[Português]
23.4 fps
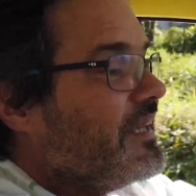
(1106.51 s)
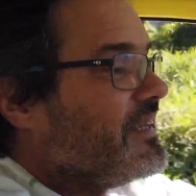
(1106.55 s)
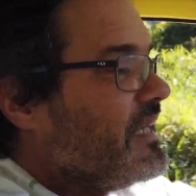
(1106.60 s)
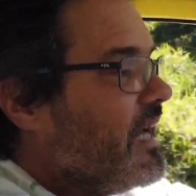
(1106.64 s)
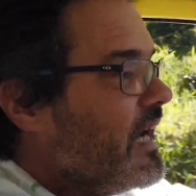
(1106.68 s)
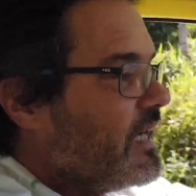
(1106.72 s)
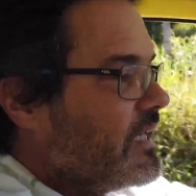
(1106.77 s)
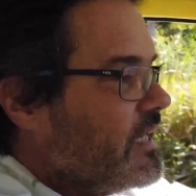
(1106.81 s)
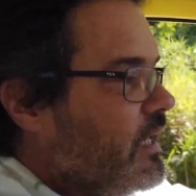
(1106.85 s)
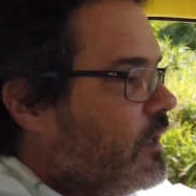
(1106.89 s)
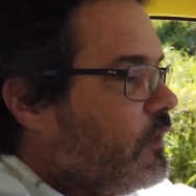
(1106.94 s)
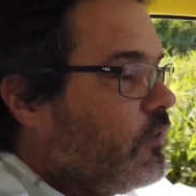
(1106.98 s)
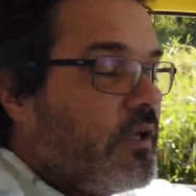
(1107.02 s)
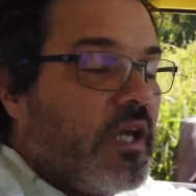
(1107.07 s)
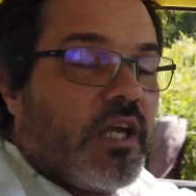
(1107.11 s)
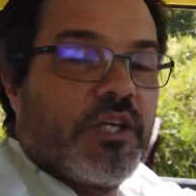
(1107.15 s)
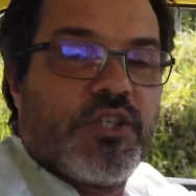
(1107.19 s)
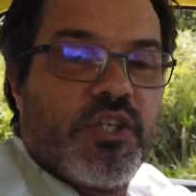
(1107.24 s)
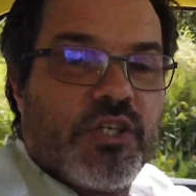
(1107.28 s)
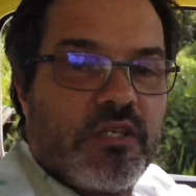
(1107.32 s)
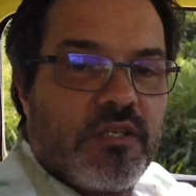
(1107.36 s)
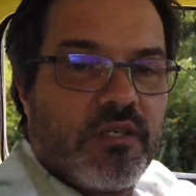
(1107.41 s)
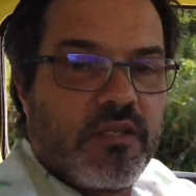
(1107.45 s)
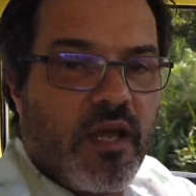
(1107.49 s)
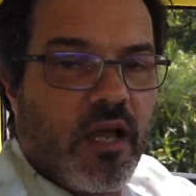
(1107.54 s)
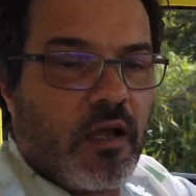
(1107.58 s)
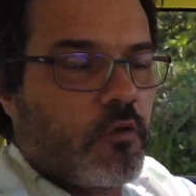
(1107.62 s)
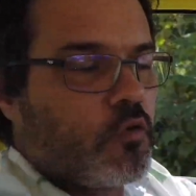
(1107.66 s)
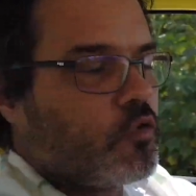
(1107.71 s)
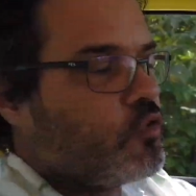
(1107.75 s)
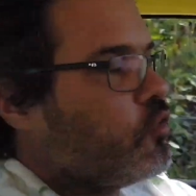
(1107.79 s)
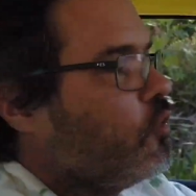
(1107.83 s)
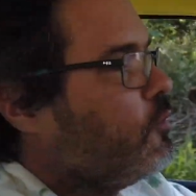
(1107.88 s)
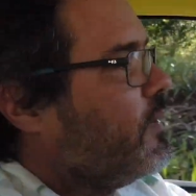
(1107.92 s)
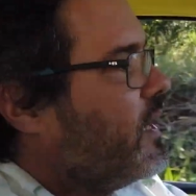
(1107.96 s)
daquilo que a gente está
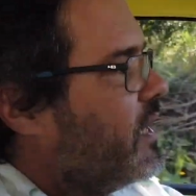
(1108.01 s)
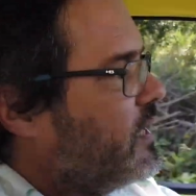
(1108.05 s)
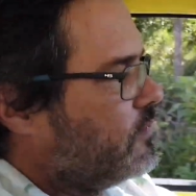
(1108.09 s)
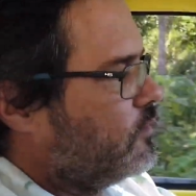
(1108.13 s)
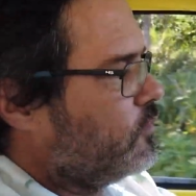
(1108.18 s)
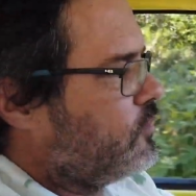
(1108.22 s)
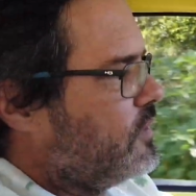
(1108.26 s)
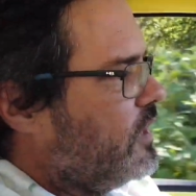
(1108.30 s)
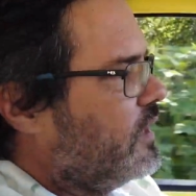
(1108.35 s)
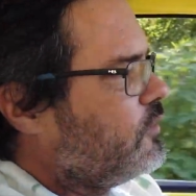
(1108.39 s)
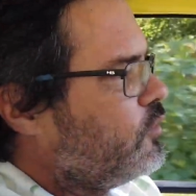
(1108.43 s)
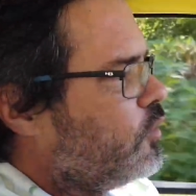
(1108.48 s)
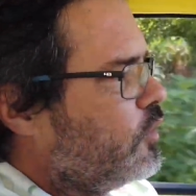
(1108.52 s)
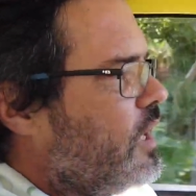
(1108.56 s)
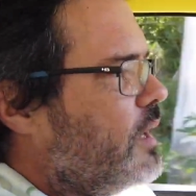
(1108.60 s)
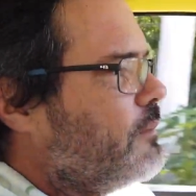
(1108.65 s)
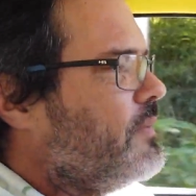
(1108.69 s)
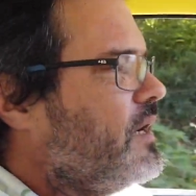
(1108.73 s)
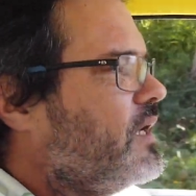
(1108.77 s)
acostumado, tanto na